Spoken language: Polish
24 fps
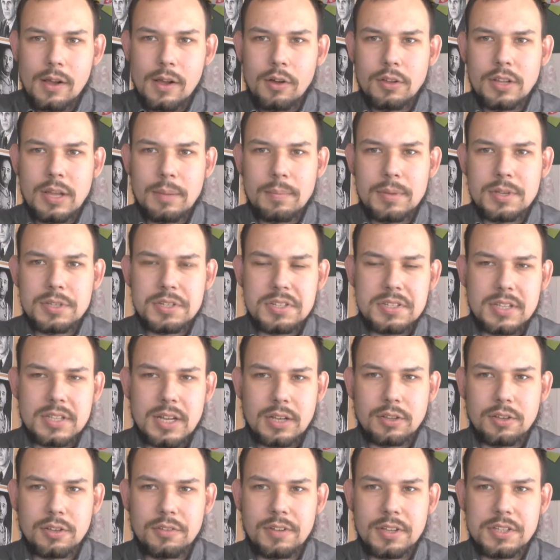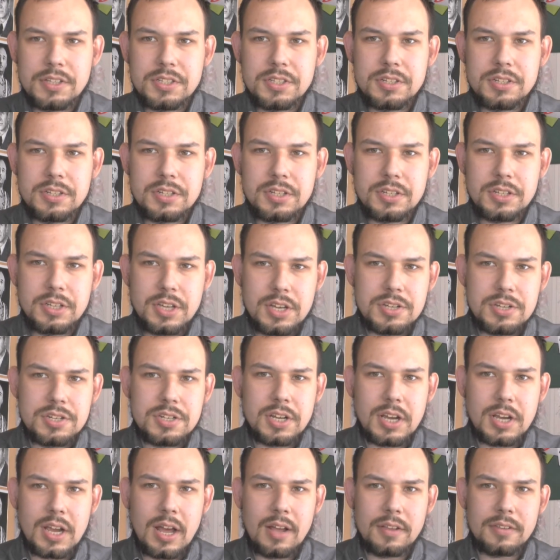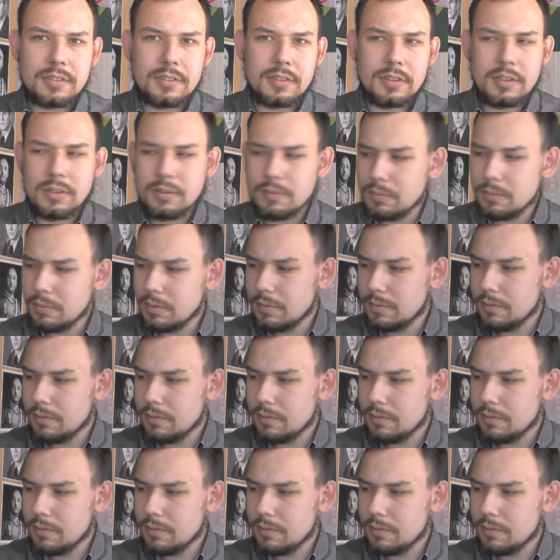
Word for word: ona będzie startować jeszcze raz i